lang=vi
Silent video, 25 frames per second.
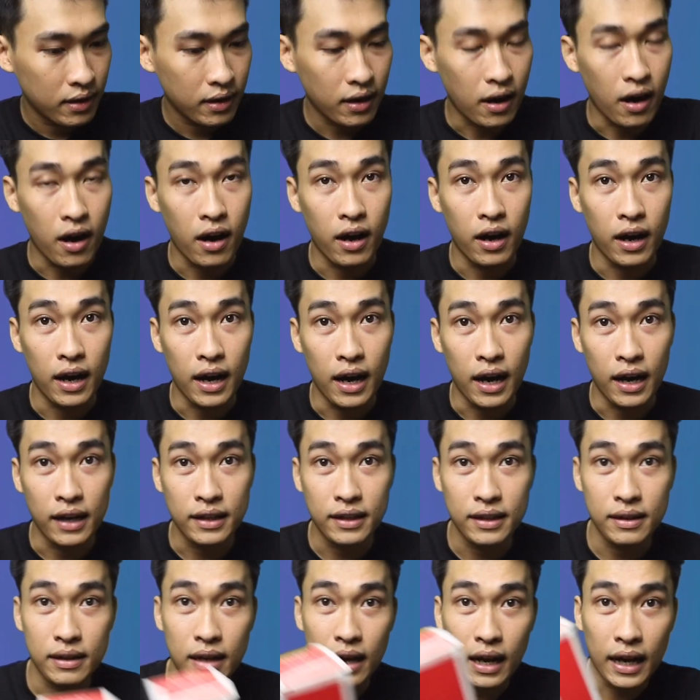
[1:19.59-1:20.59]
Còn ở
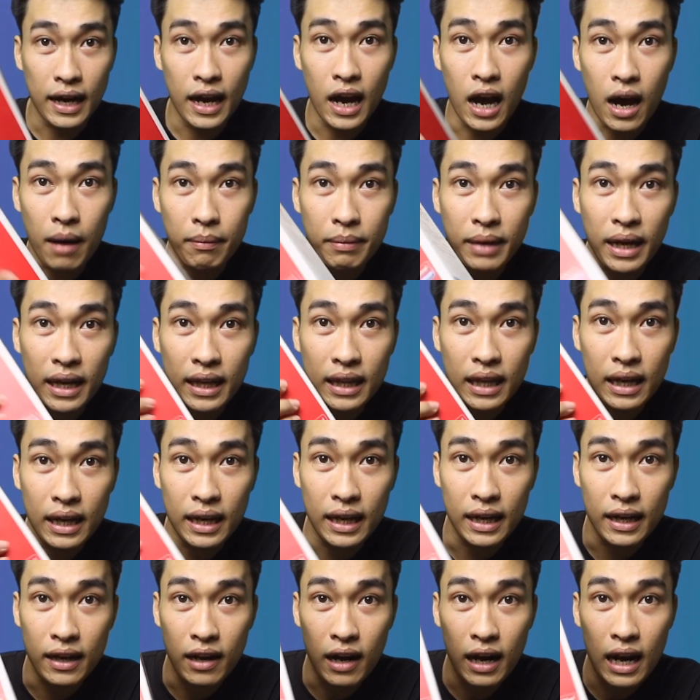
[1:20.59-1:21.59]
cái hộp này
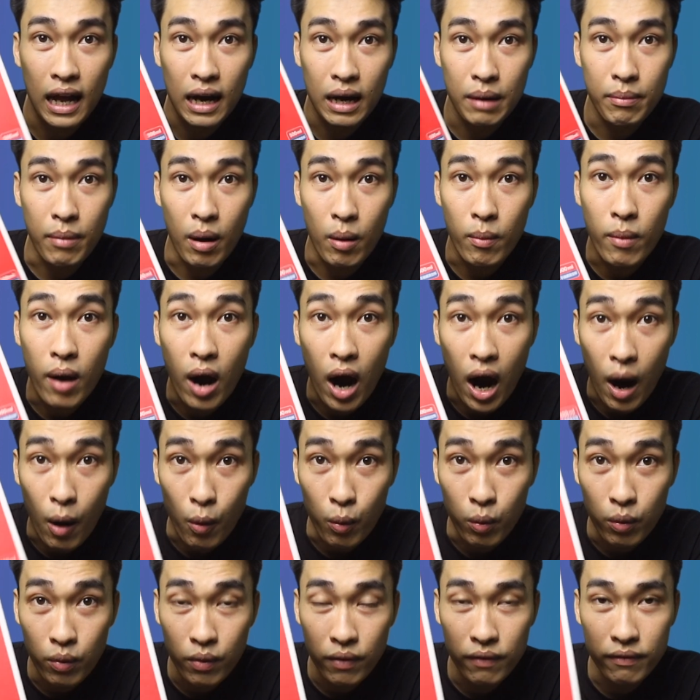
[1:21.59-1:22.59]
thì nó là cái mẫu màu
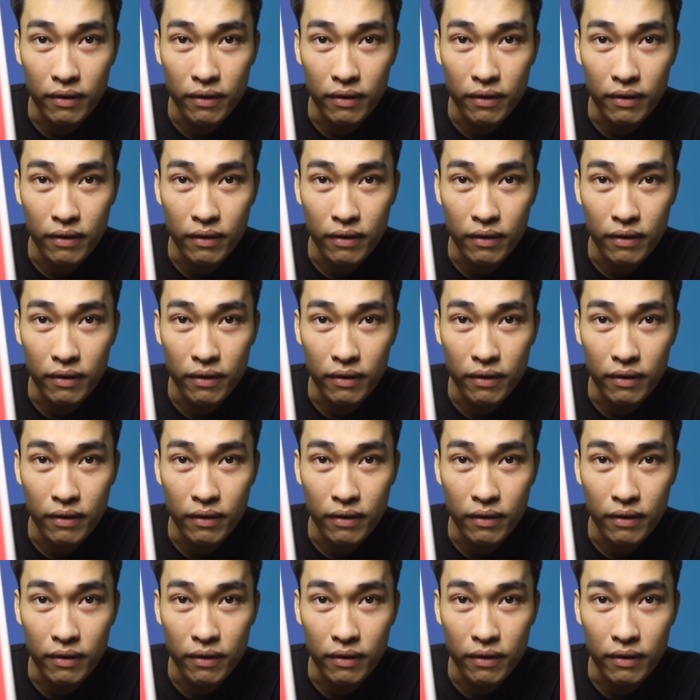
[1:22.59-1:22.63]
hồng